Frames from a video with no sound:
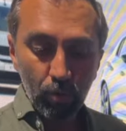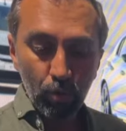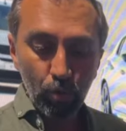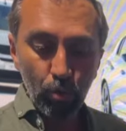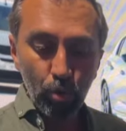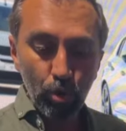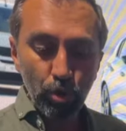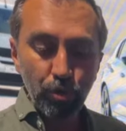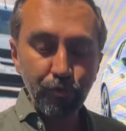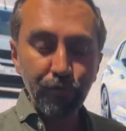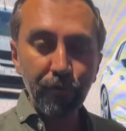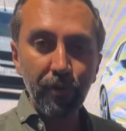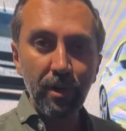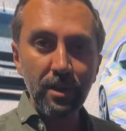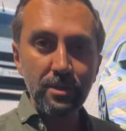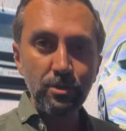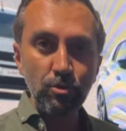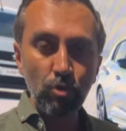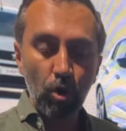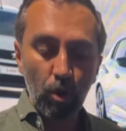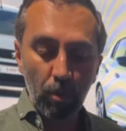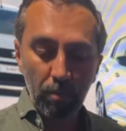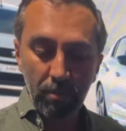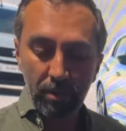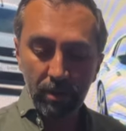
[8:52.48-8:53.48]
3 fazla
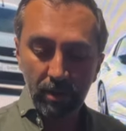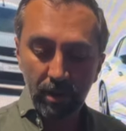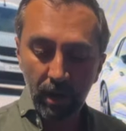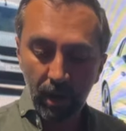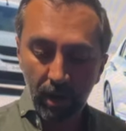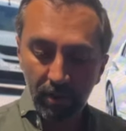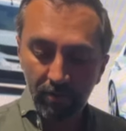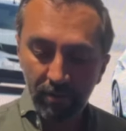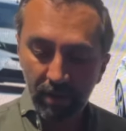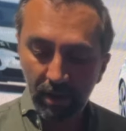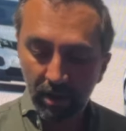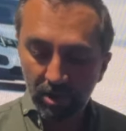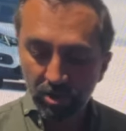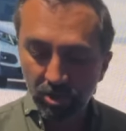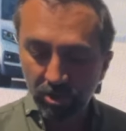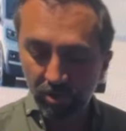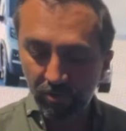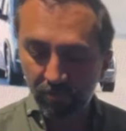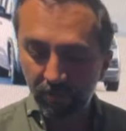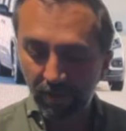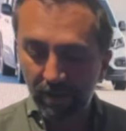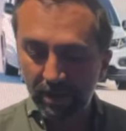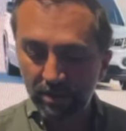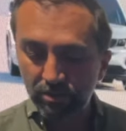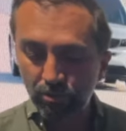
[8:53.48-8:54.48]
11
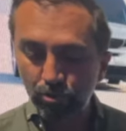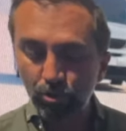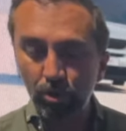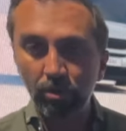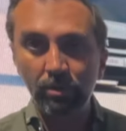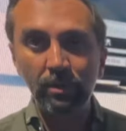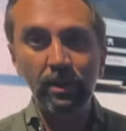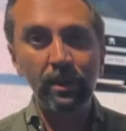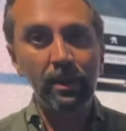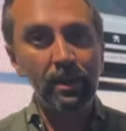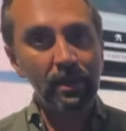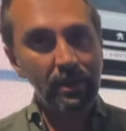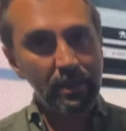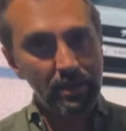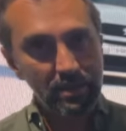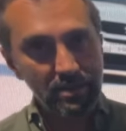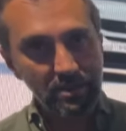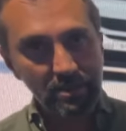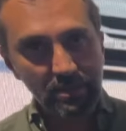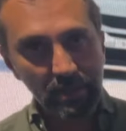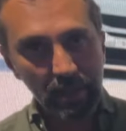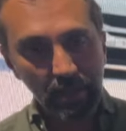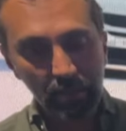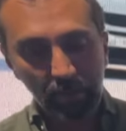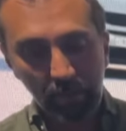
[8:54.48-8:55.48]
kWh'lık versiyon
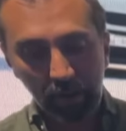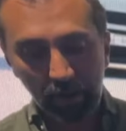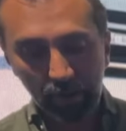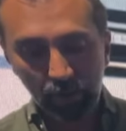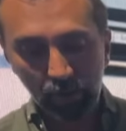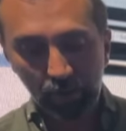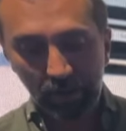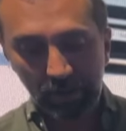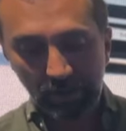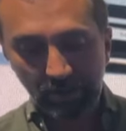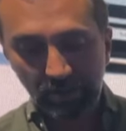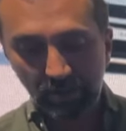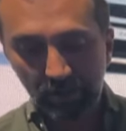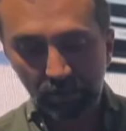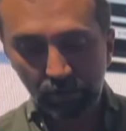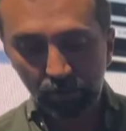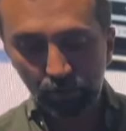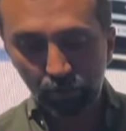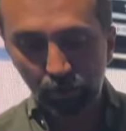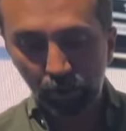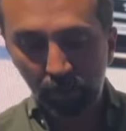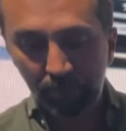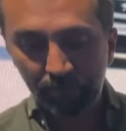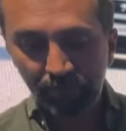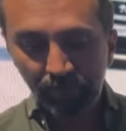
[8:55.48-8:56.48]
isteğe bağlı olarak
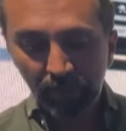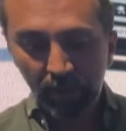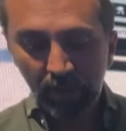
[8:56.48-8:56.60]
satılıyor.